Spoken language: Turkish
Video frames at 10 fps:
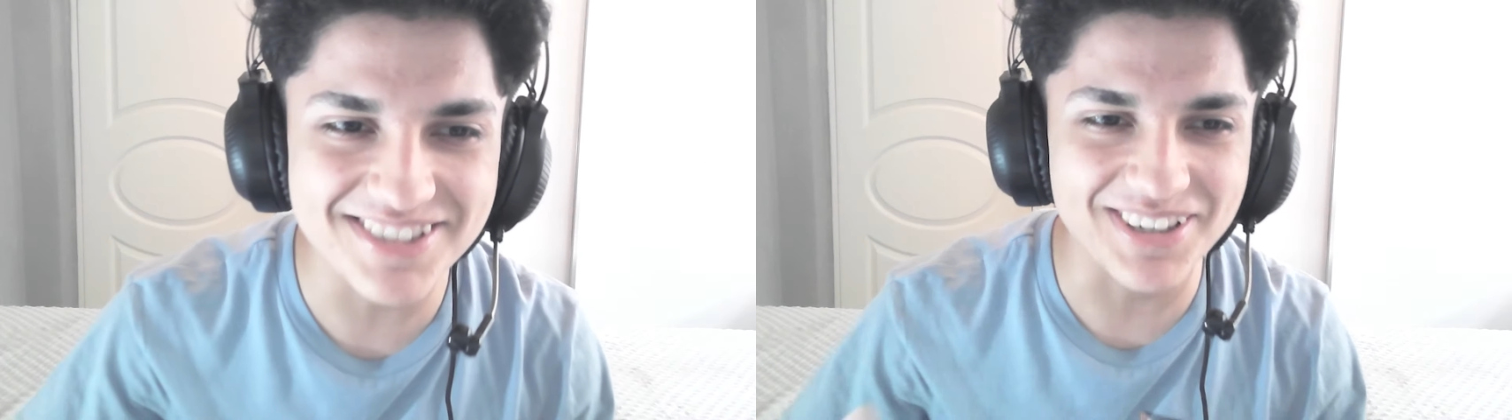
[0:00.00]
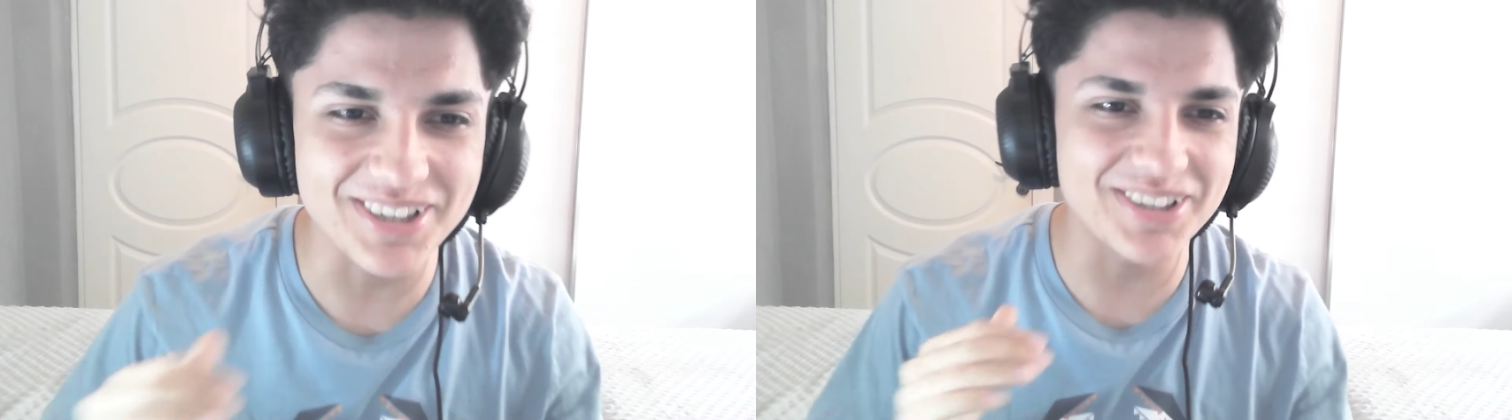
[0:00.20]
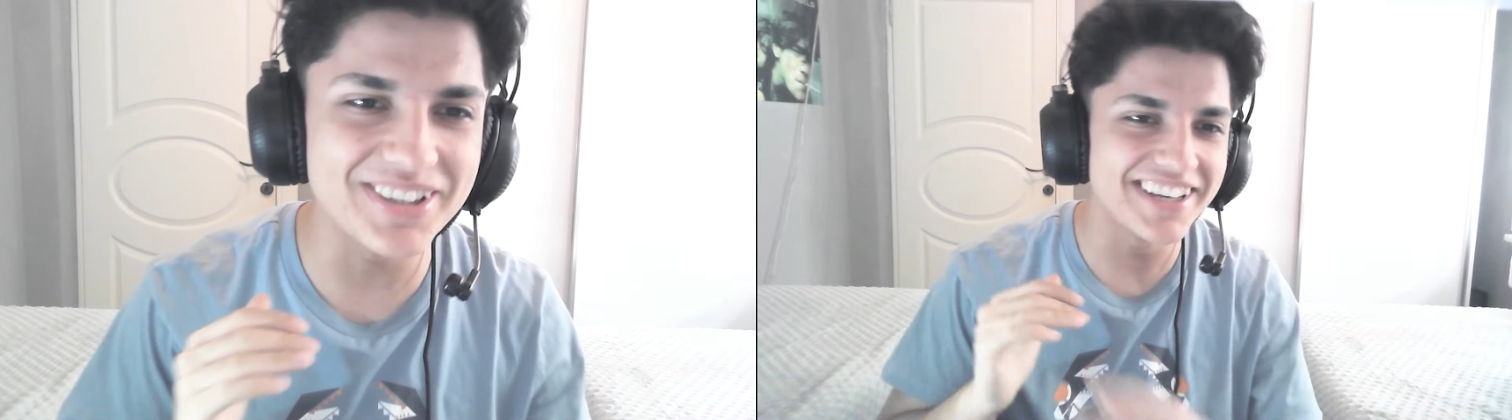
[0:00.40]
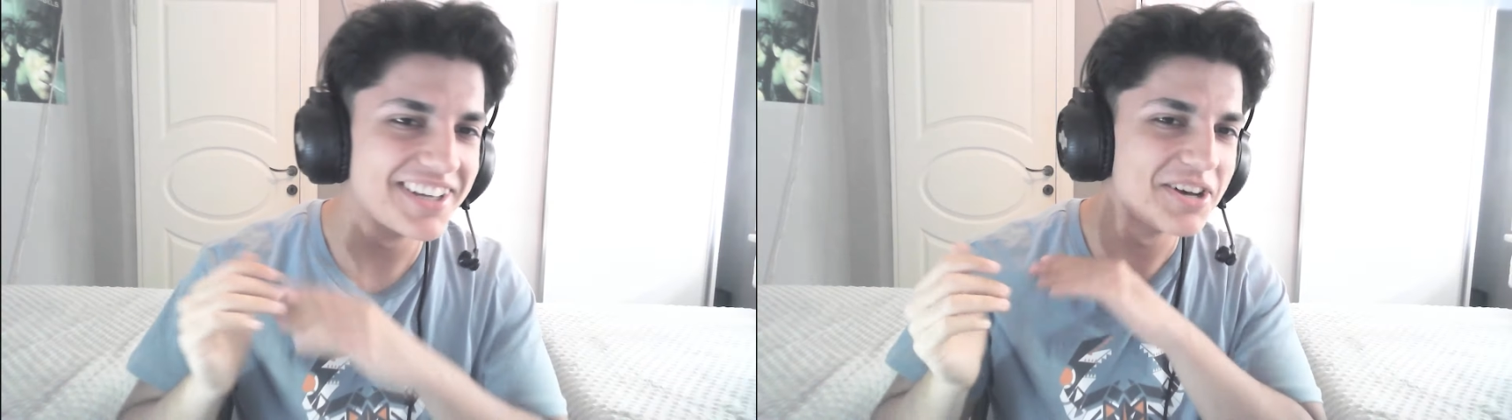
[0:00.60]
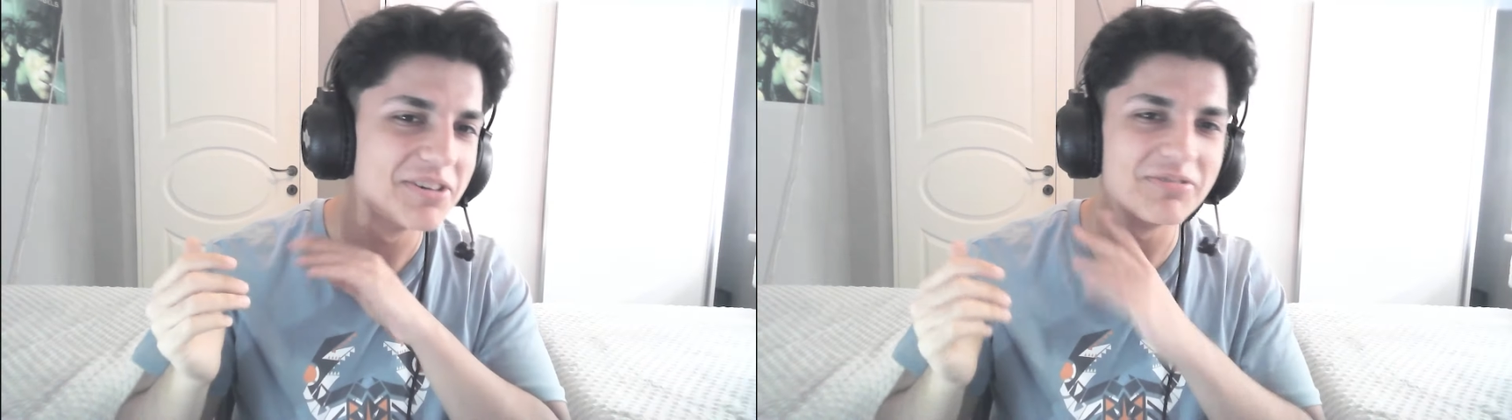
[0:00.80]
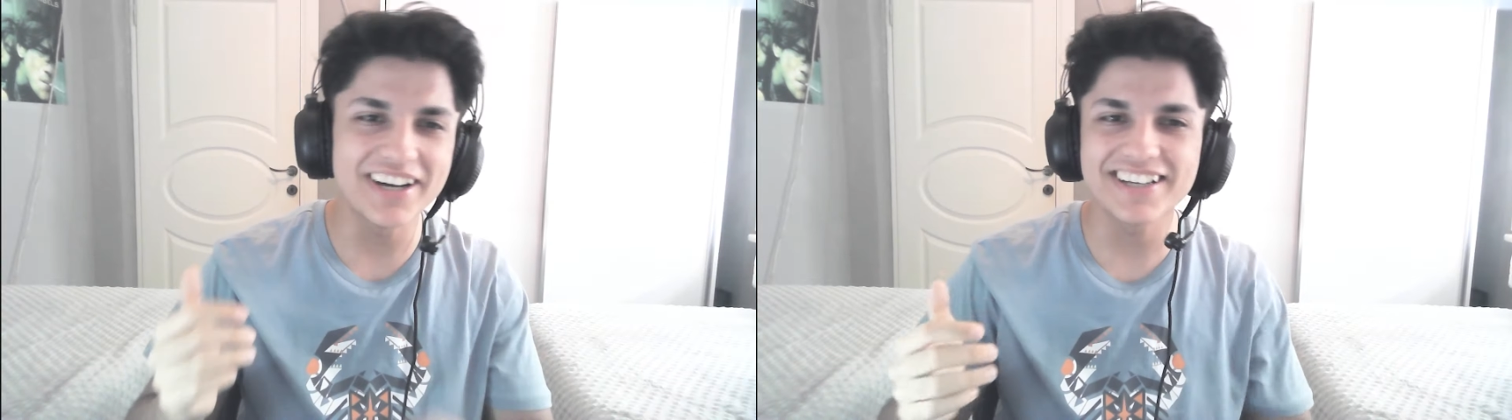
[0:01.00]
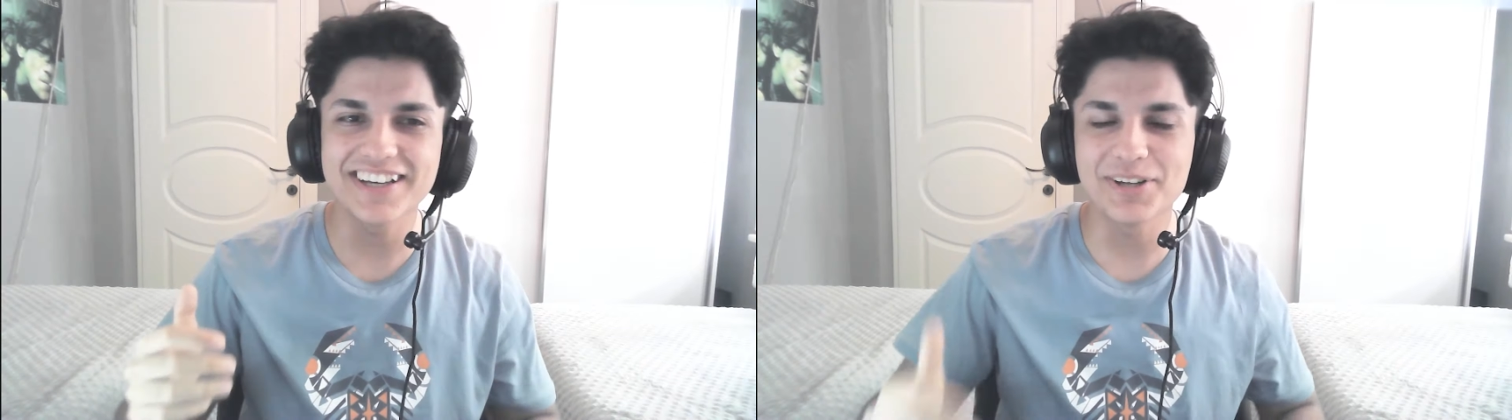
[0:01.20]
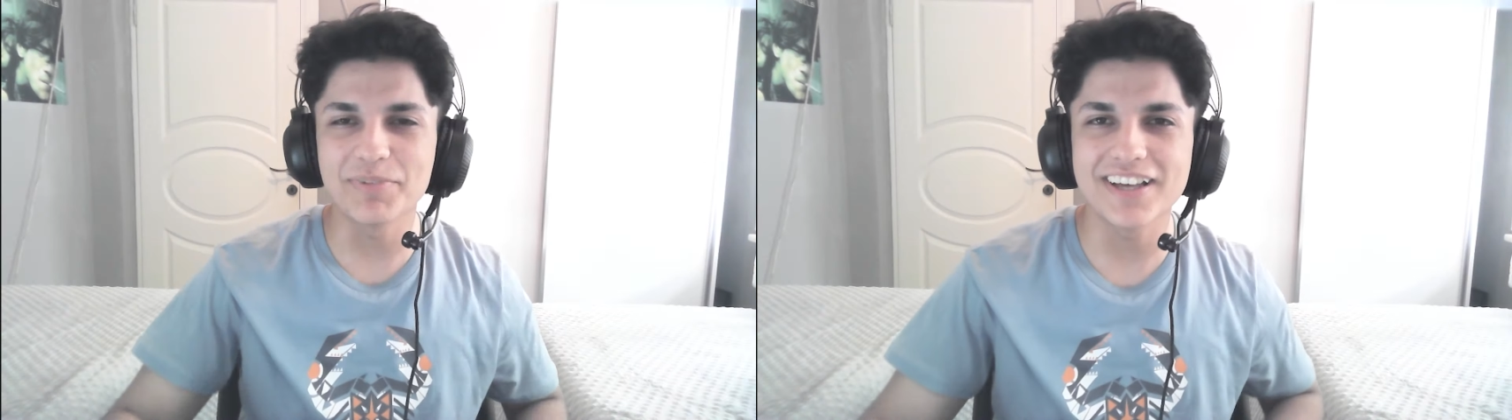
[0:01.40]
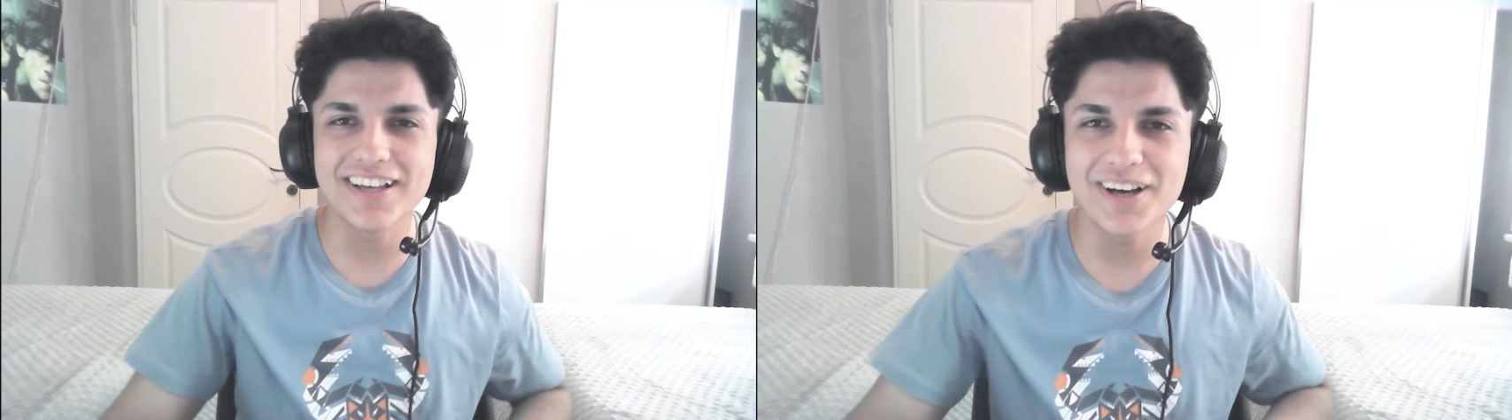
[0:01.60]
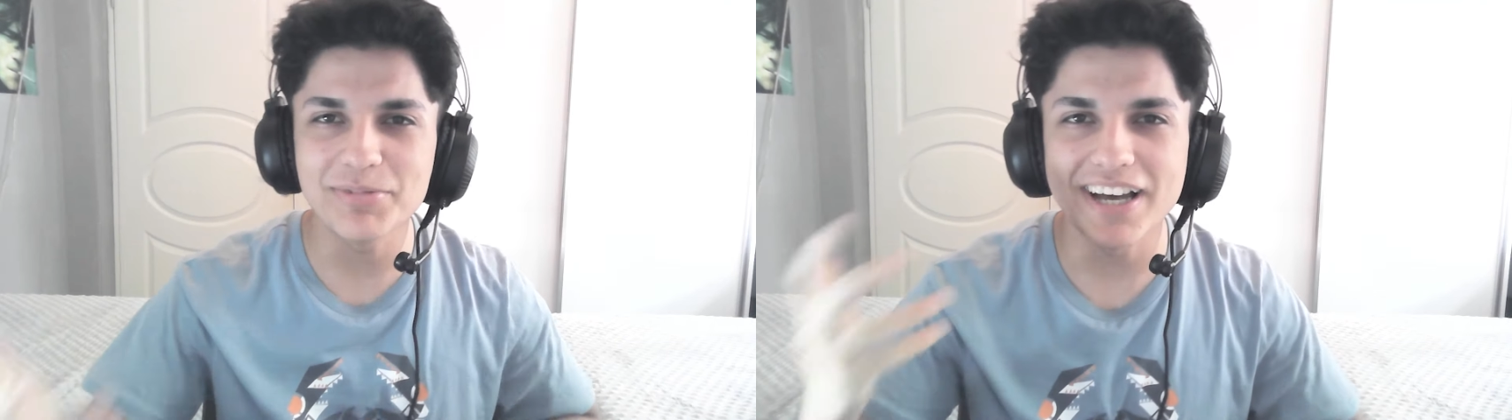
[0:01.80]
var orada. Var yani
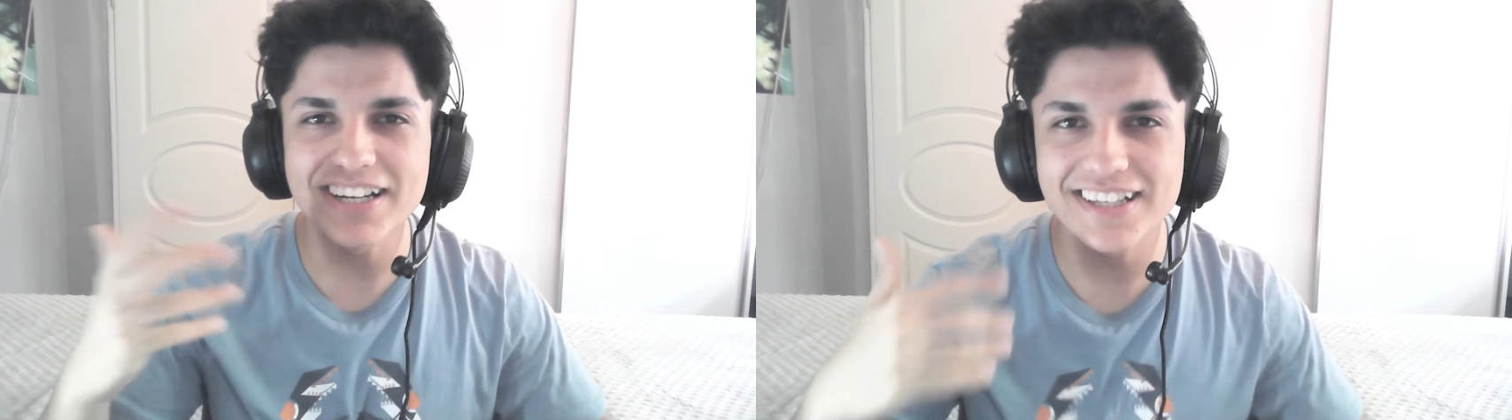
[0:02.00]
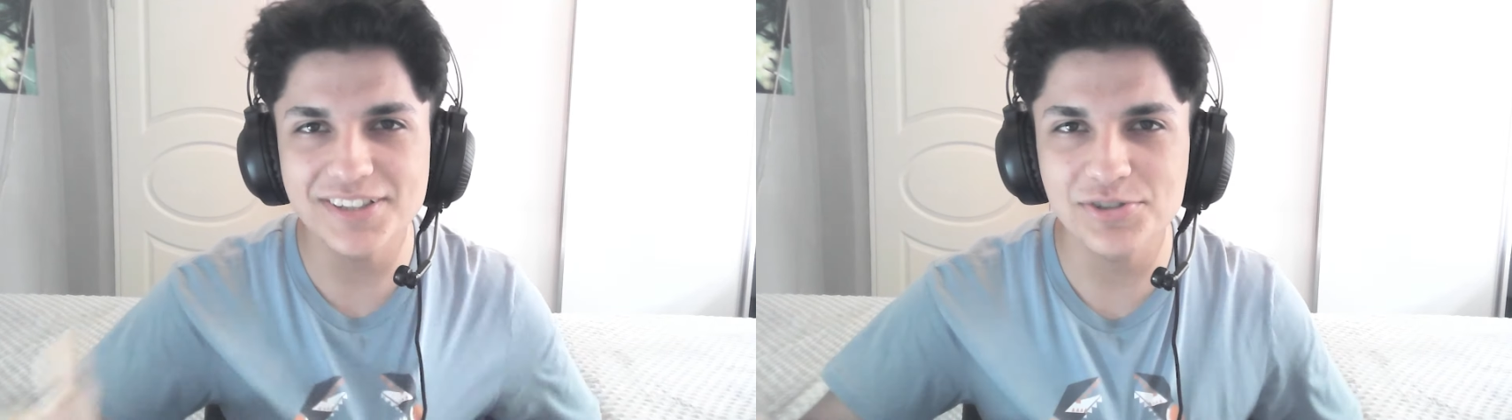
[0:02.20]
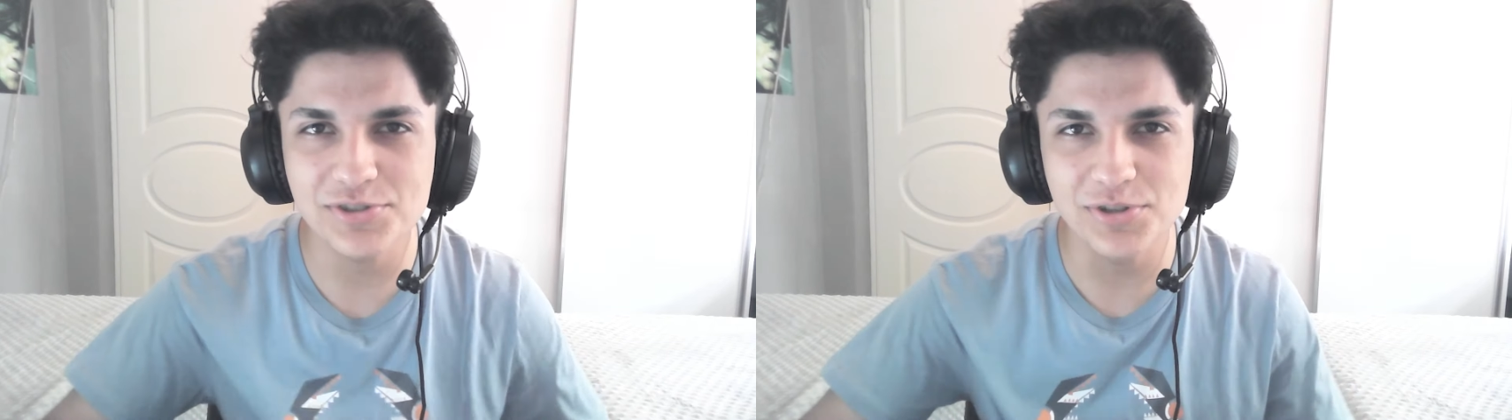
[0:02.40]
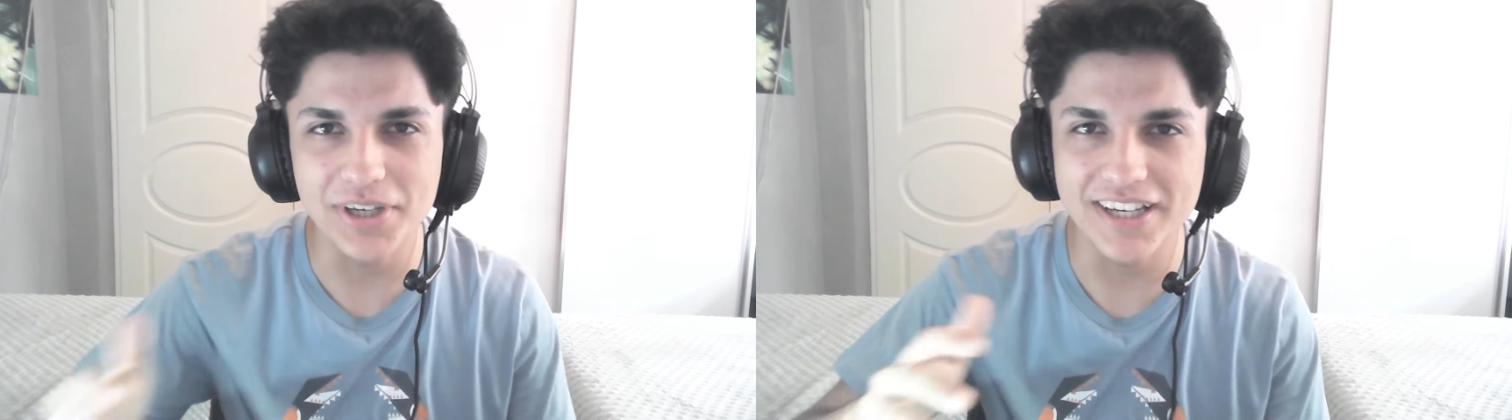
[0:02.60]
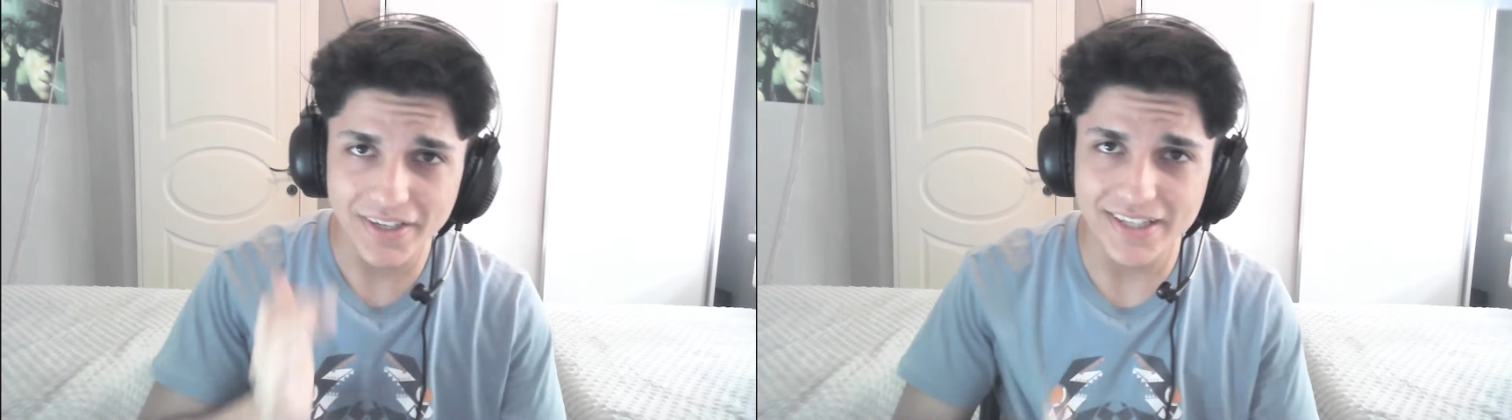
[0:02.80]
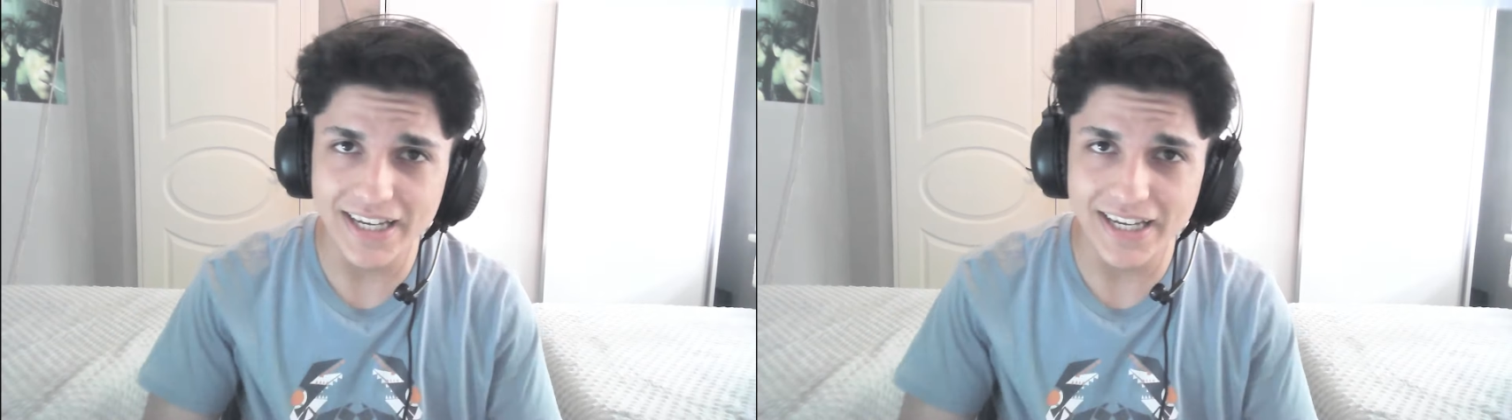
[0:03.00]
bayağı abi her yerde çıkıyor ya.